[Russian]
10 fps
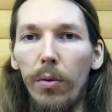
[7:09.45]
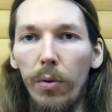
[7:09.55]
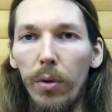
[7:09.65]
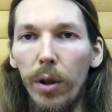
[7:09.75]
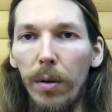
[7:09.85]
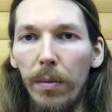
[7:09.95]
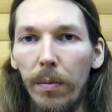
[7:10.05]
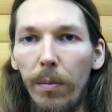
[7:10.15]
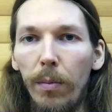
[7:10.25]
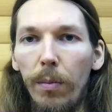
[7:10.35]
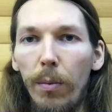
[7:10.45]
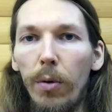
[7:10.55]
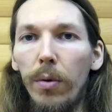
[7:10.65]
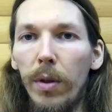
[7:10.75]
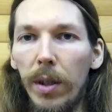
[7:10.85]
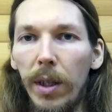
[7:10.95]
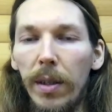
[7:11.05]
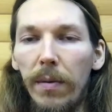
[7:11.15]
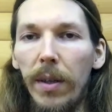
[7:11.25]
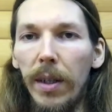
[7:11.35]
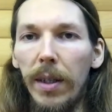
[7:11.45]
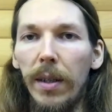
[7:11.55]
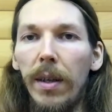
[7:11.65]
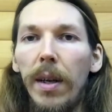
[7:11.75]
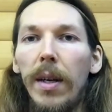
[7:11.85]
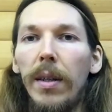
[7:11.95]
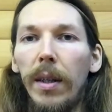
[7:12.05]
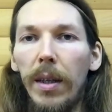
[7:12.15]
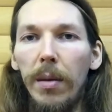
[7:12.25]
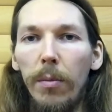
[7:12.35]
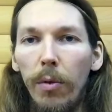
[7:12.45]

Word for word: тоже могут сейчас двигаться таким